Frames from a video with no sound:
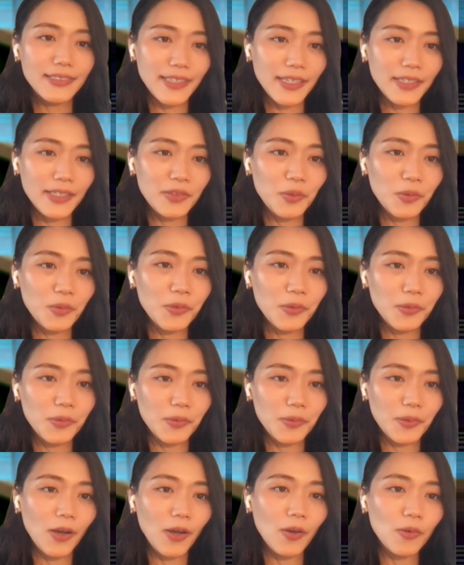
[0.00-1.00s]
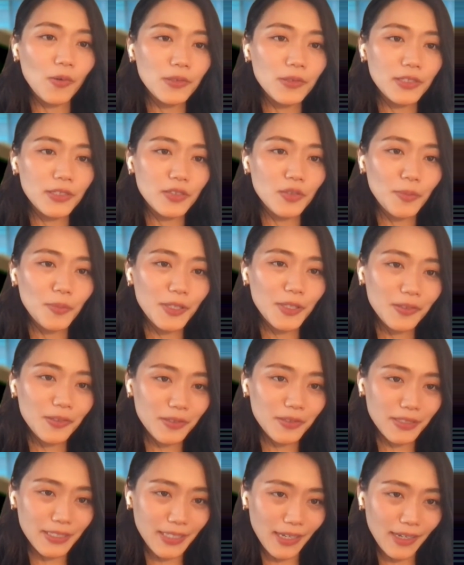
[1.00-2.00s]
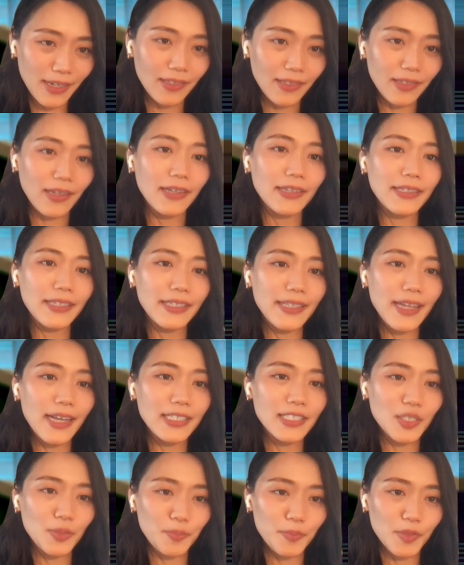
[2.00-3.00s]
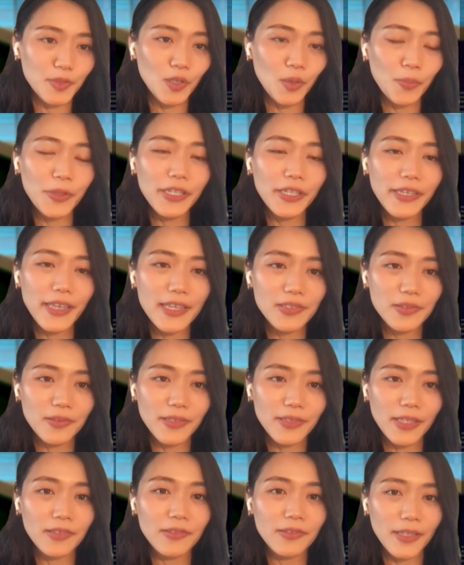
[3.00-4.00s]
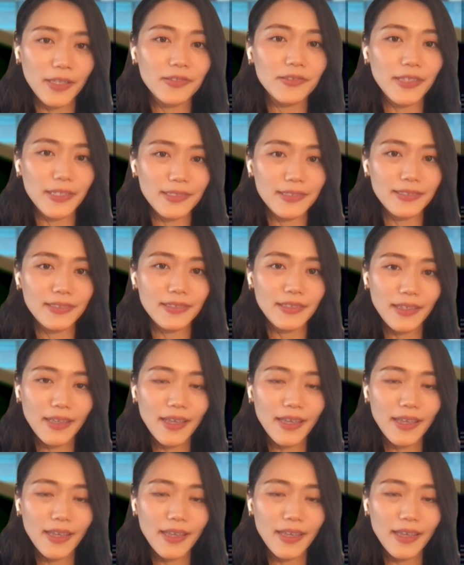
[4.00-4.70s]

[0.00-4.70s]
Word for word: 説得力とか本質を見抜く力とかリーダーシップ、コミュニケーションなどなどです。